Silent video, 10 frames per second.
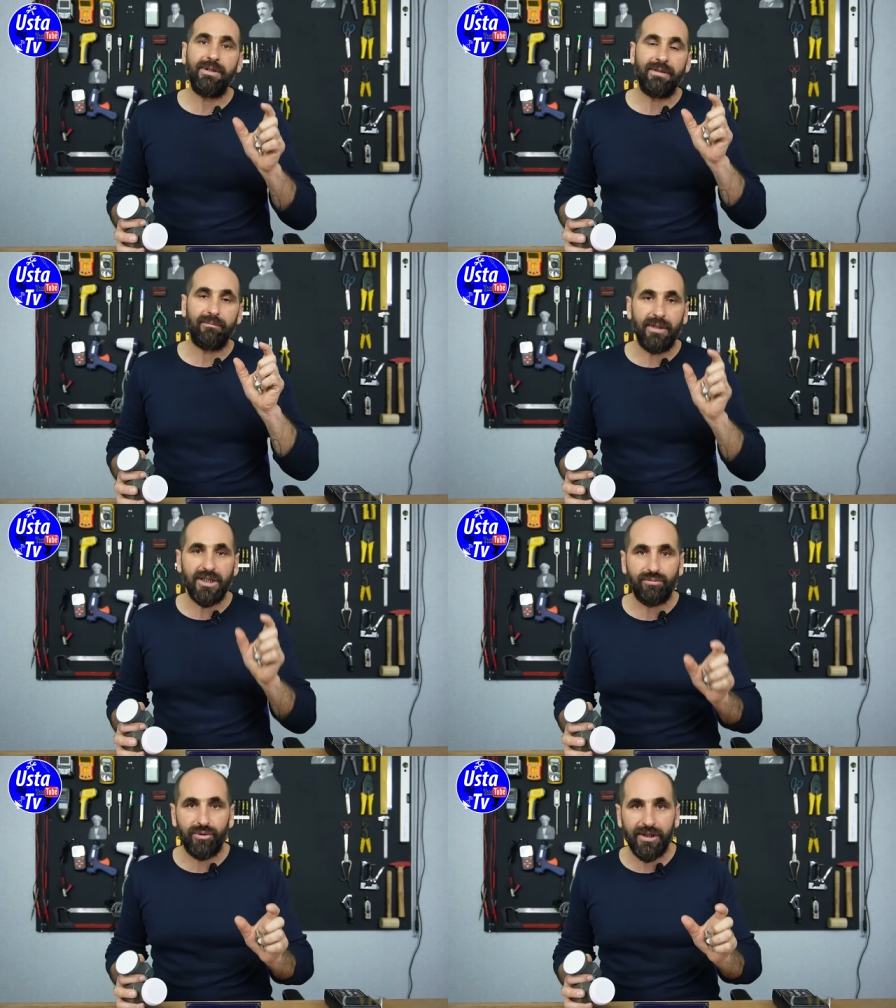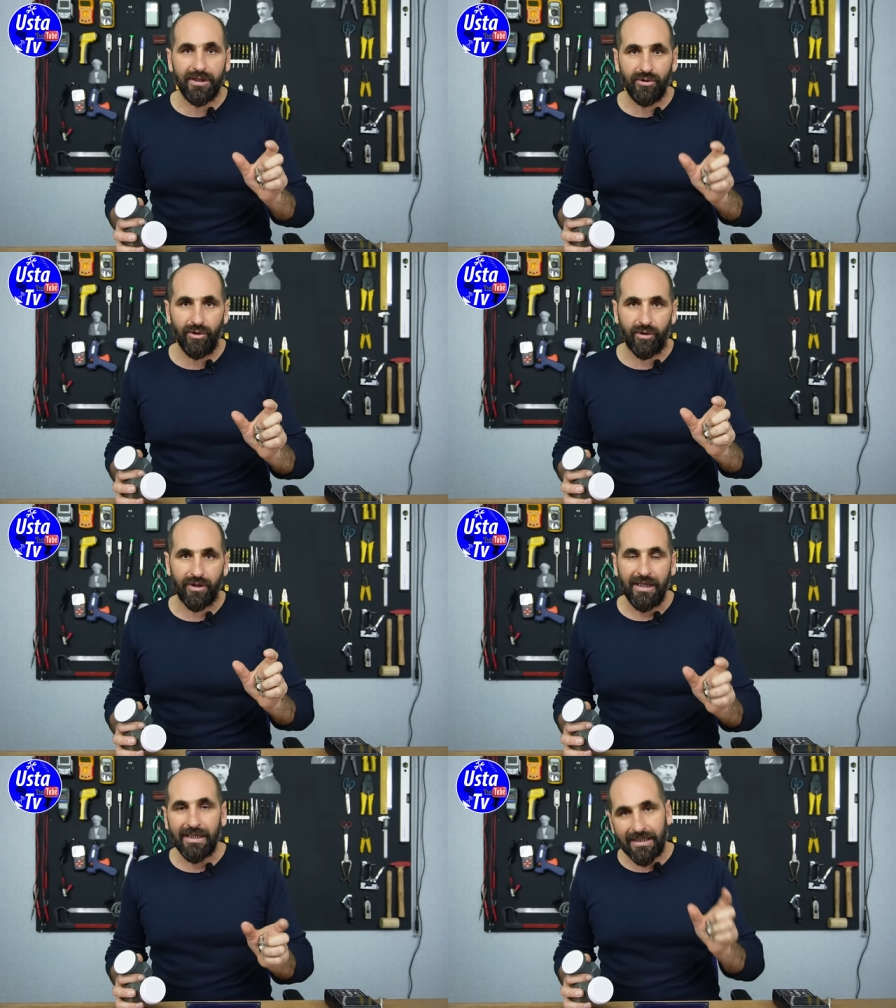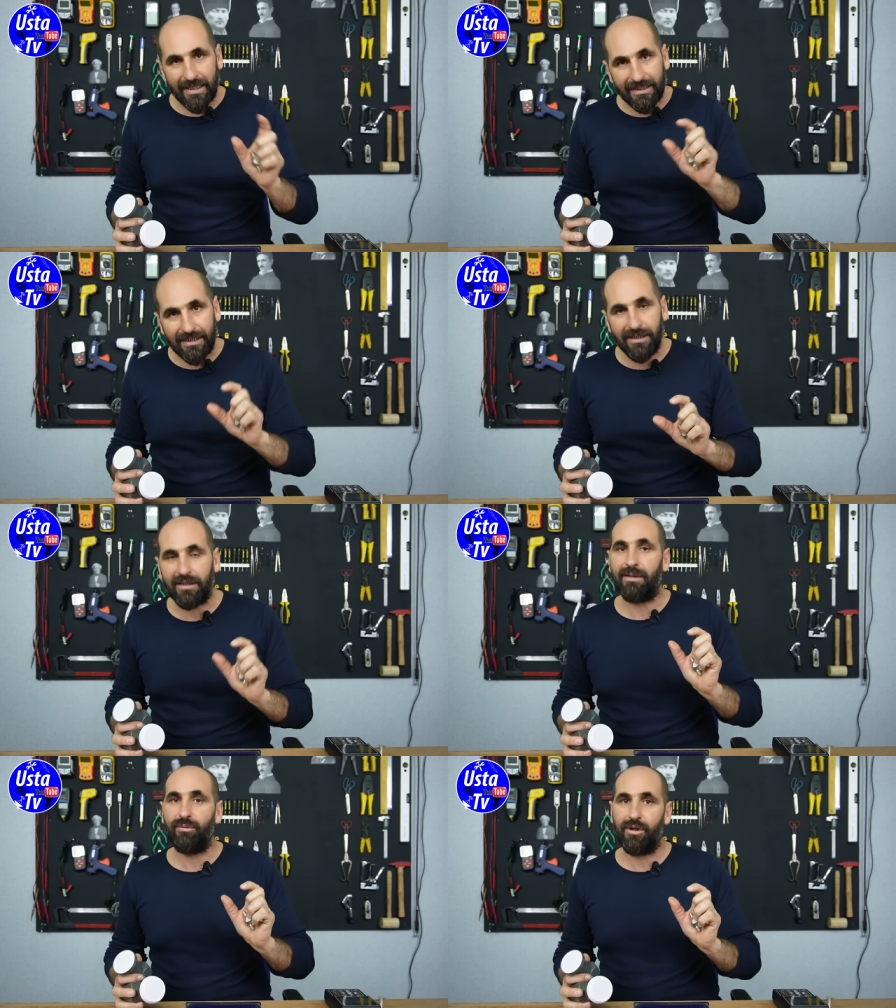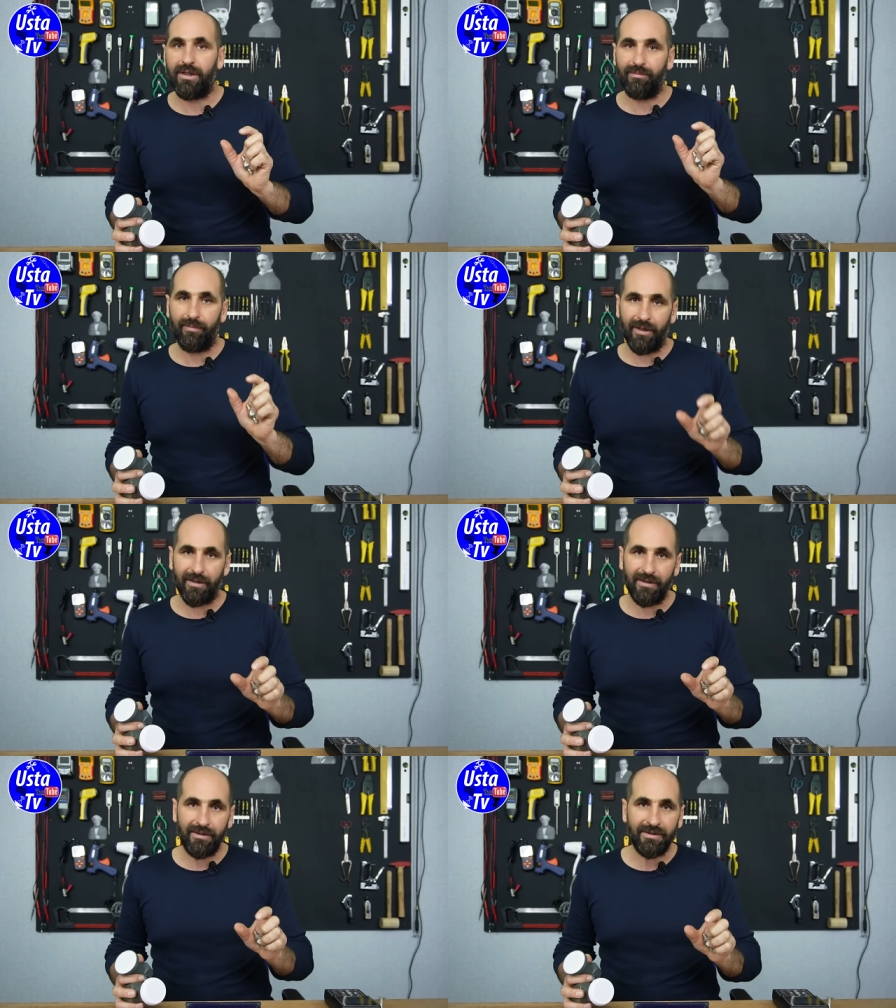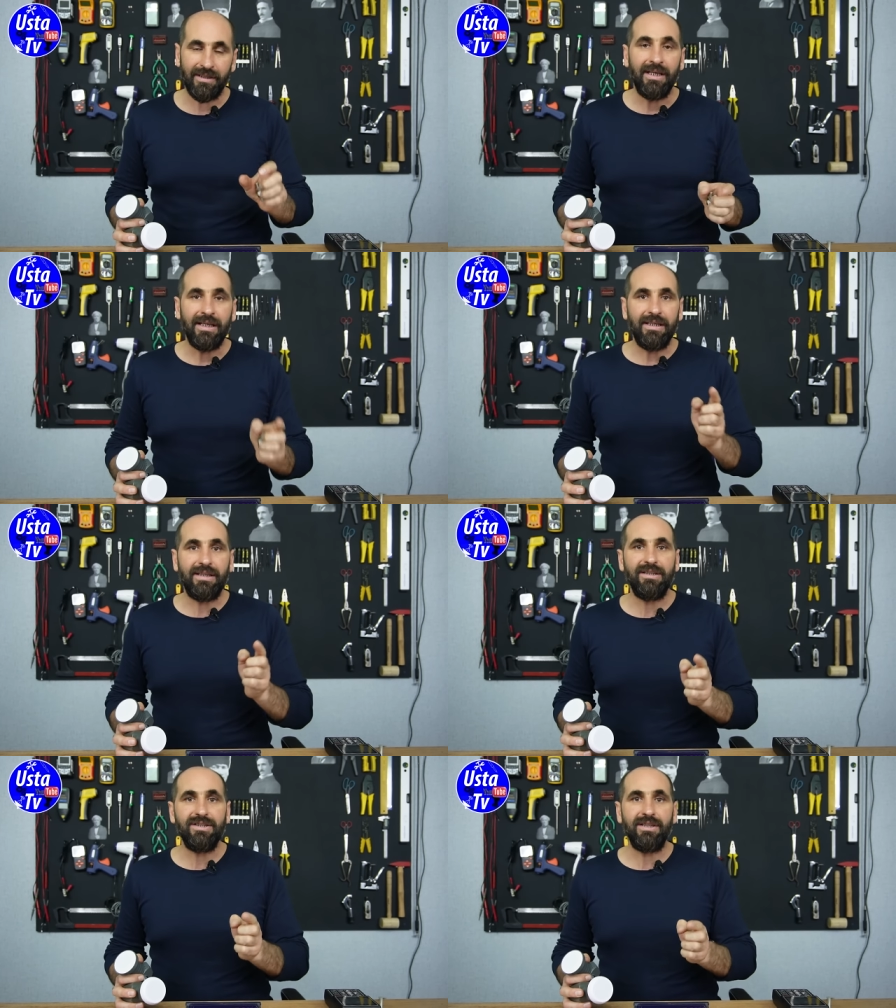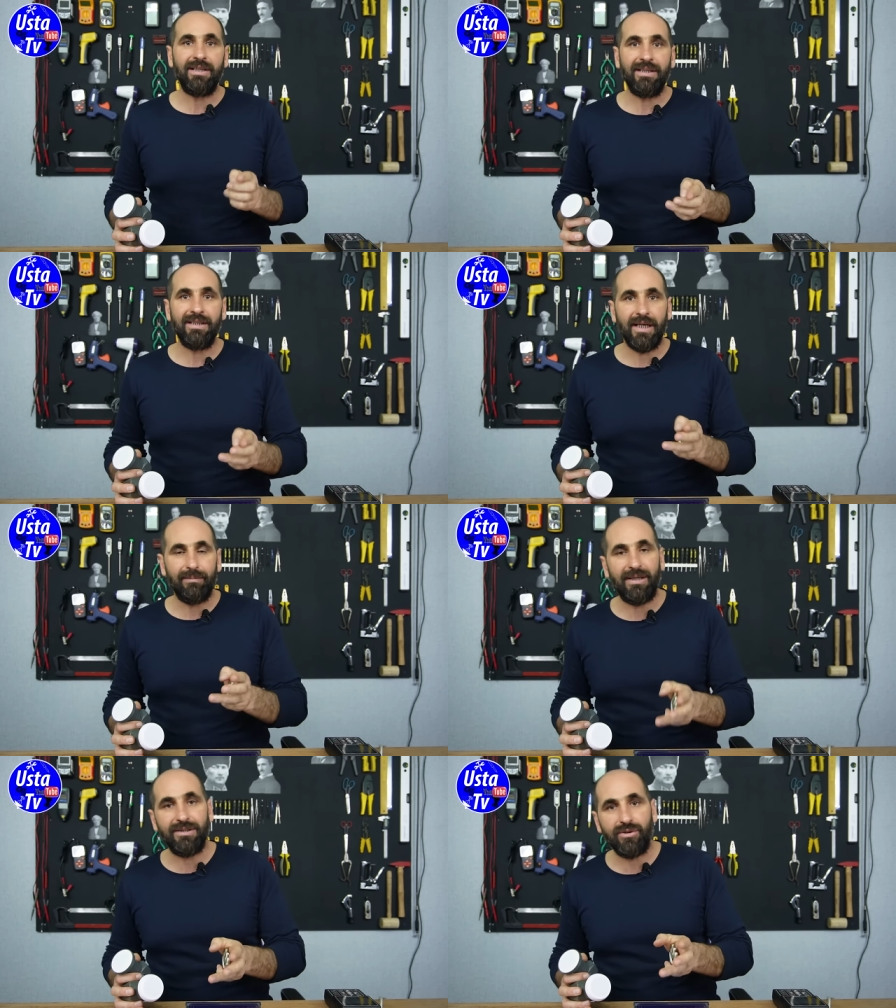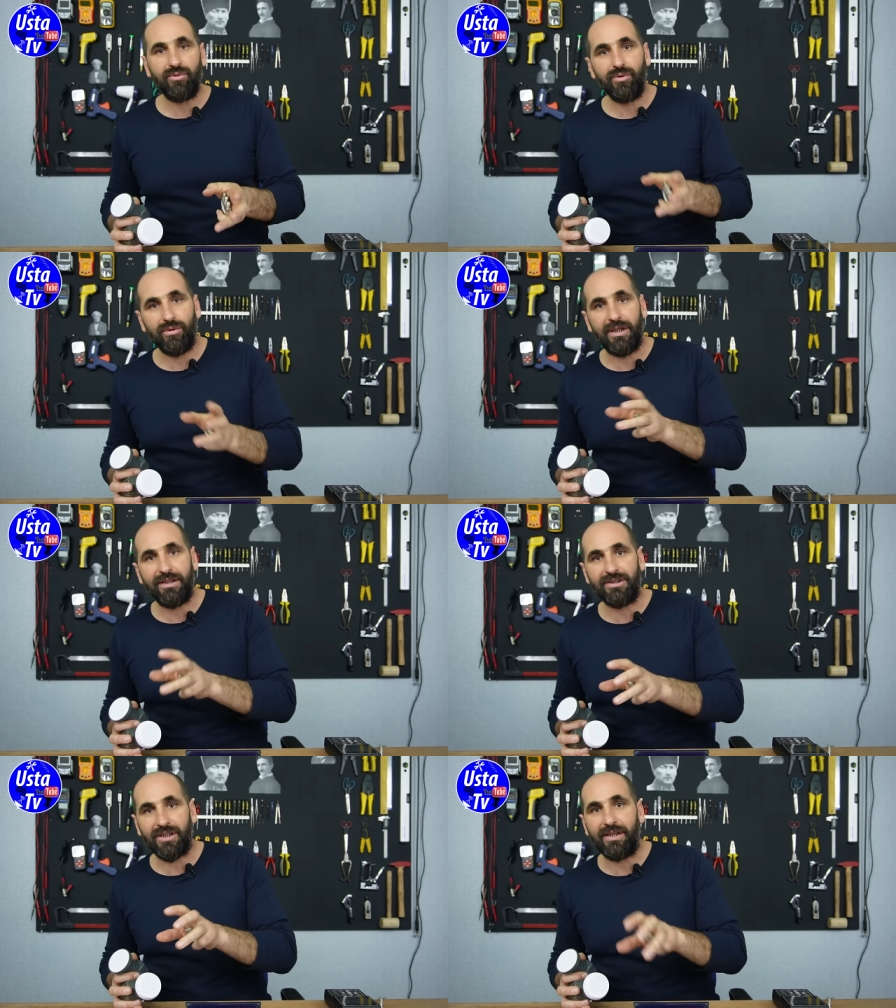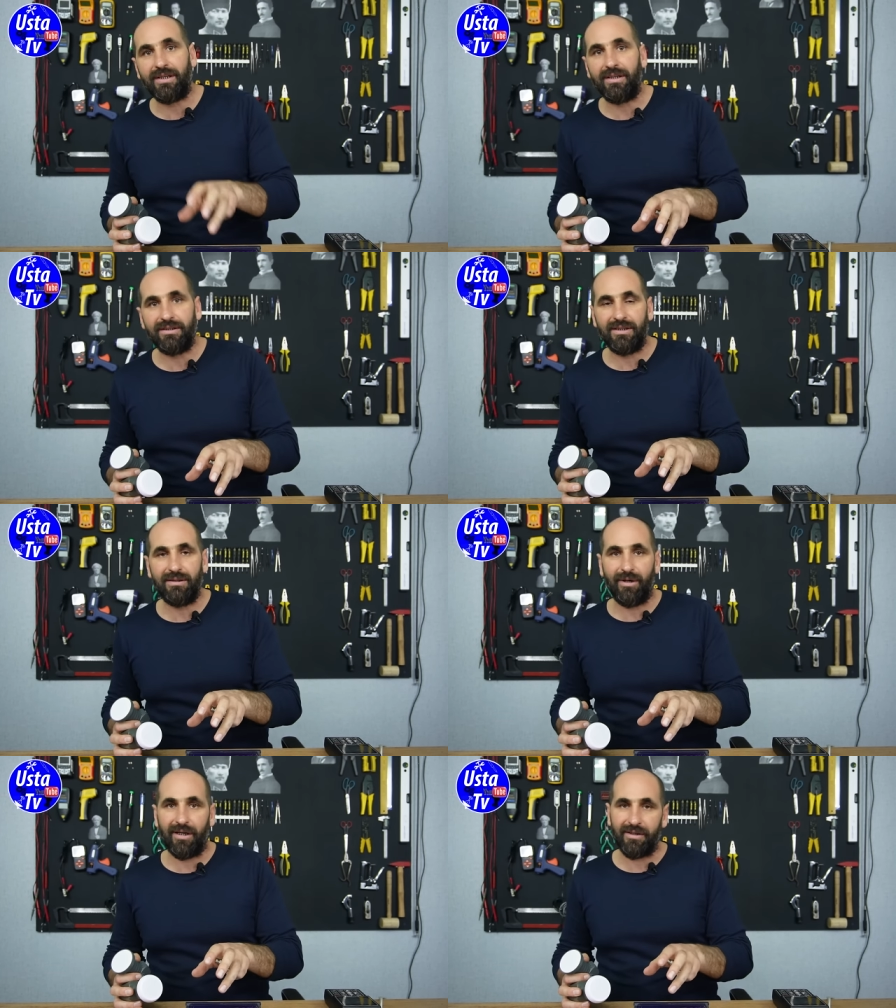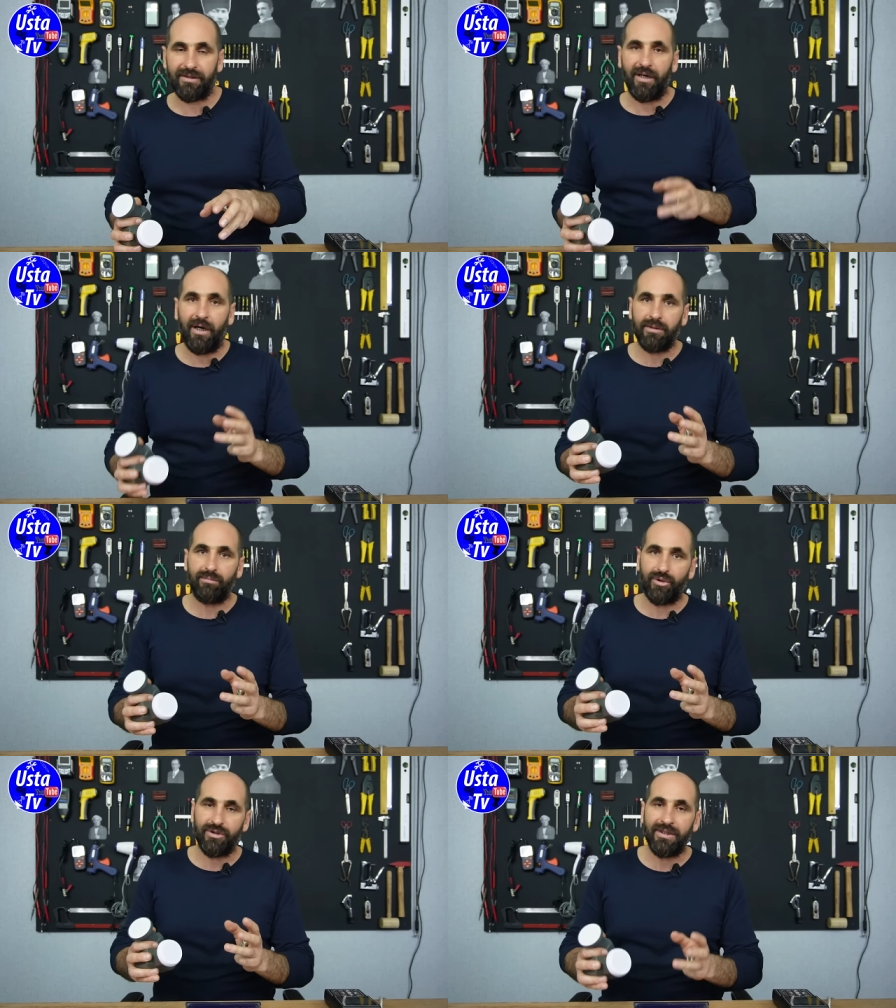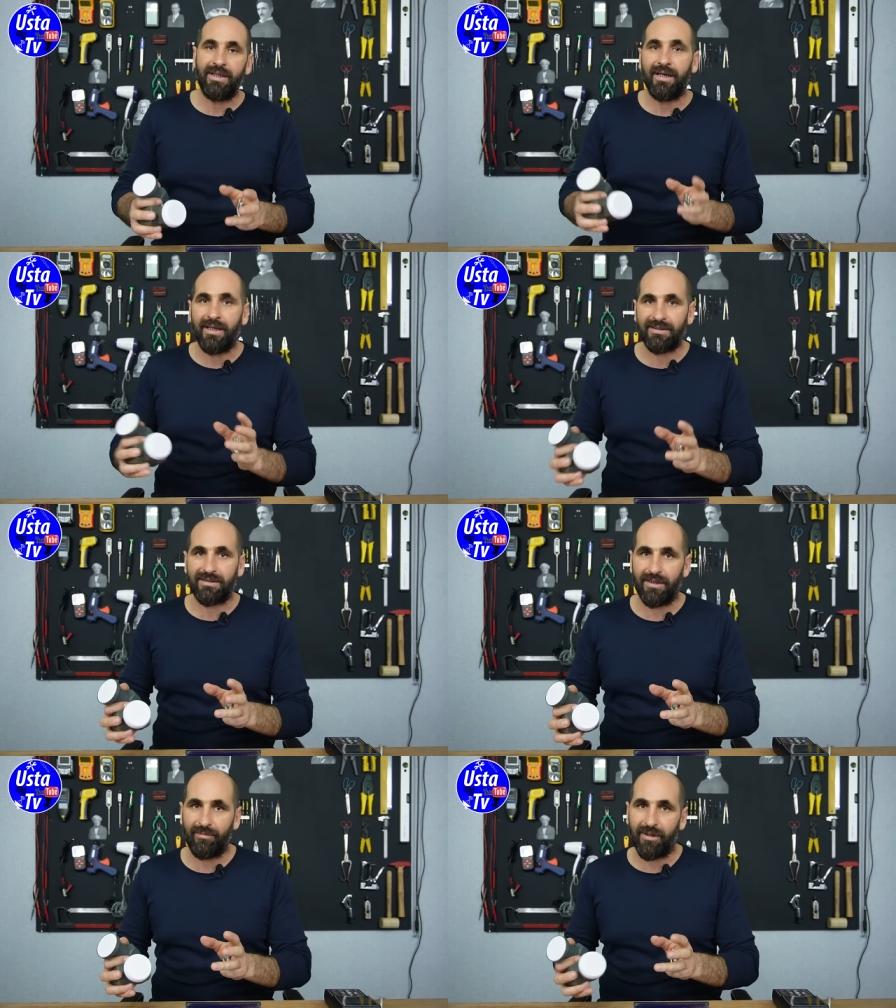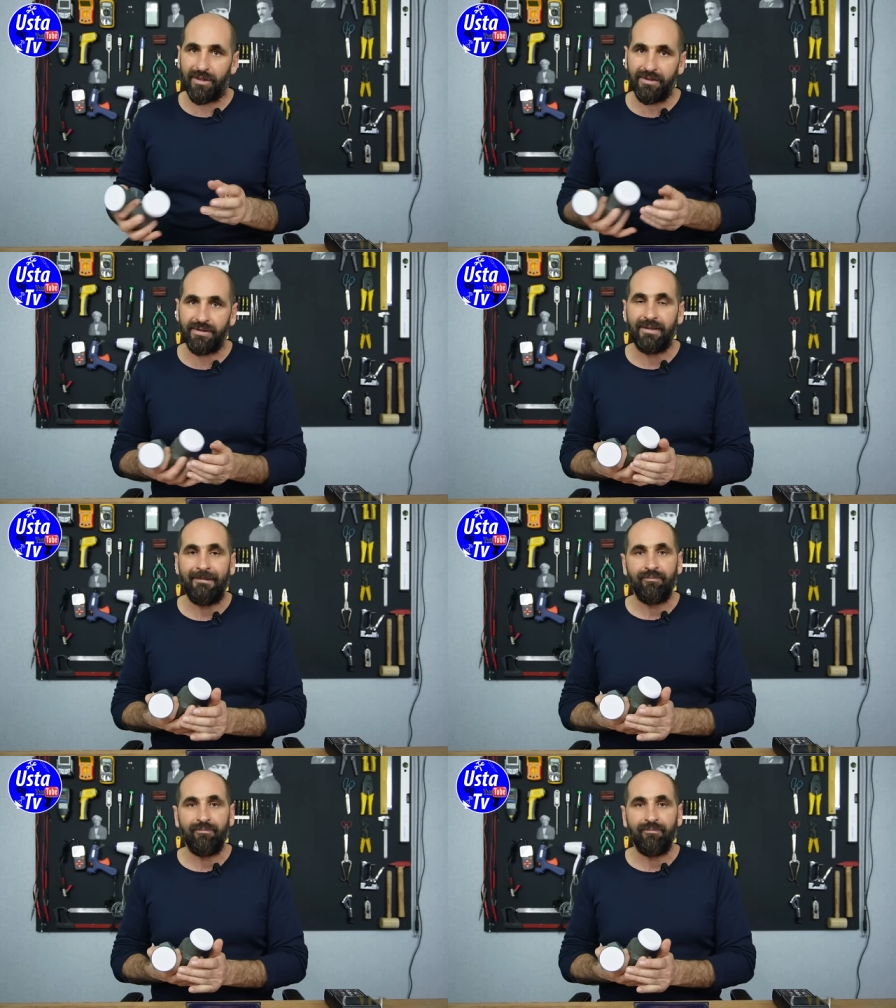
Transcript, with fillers: bir mecburiyeti yok. Genellikle böyle bağlanılır. İkinciye de yabancı uyduların çanak anteni bağlanır. Hotbird ya da Astra bağlanır.